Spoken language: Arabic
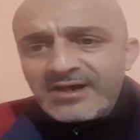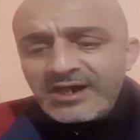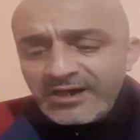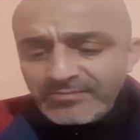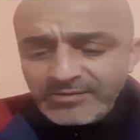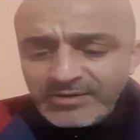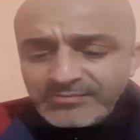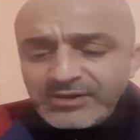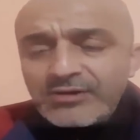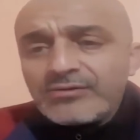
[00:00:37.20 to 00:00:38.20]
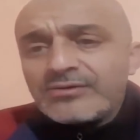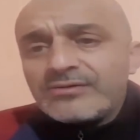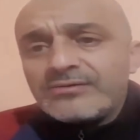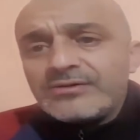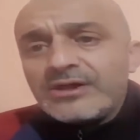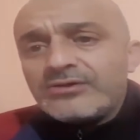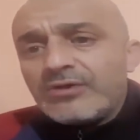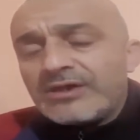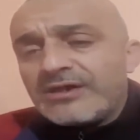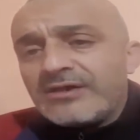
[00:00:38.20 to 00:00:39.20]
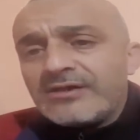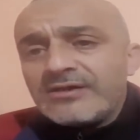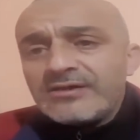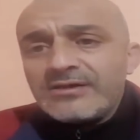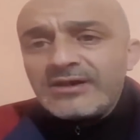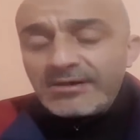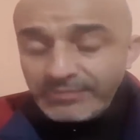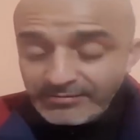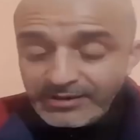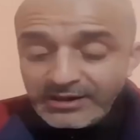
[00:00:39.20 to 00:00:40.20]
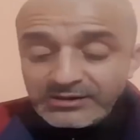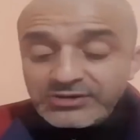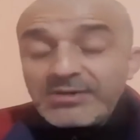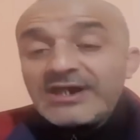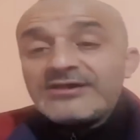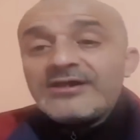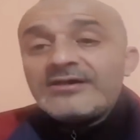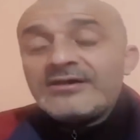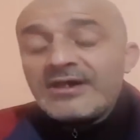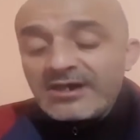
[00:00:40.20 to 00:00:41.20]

حنا قبل ما نبداو نهدو هذا الحبابنا جماعتنا